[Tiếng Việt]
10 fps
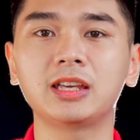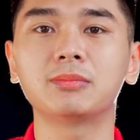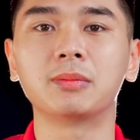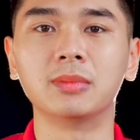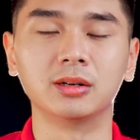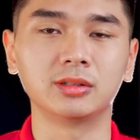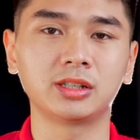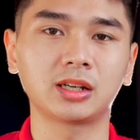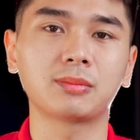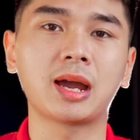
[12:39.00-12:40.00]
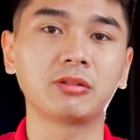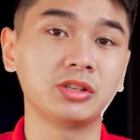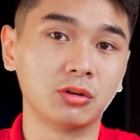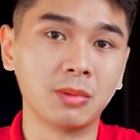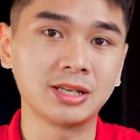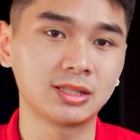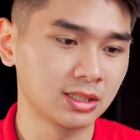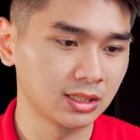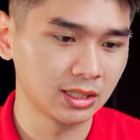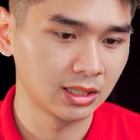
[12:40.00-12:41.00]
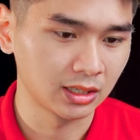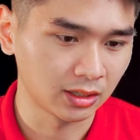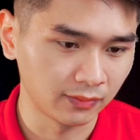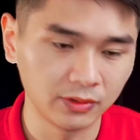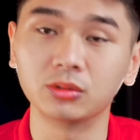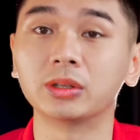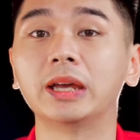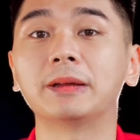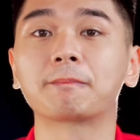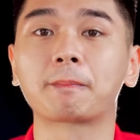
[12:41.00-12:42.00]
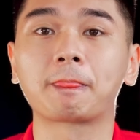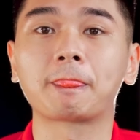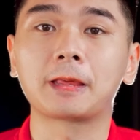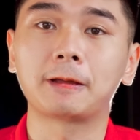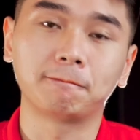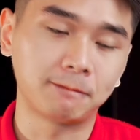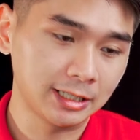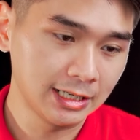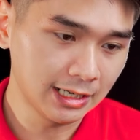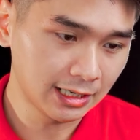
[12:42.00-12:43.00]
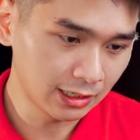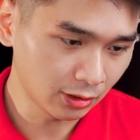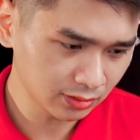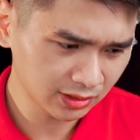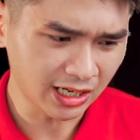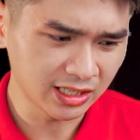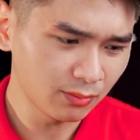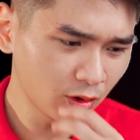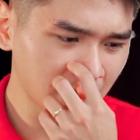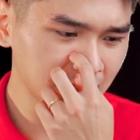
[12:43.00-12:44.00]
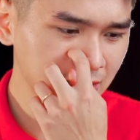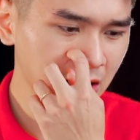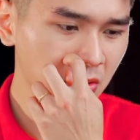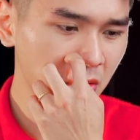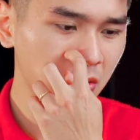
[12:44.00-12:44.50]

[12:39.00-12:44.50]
khi mà mở những cái bài nó nhiều bass ví dụ thế vậy thì uh, trải nghiệm loa ra sao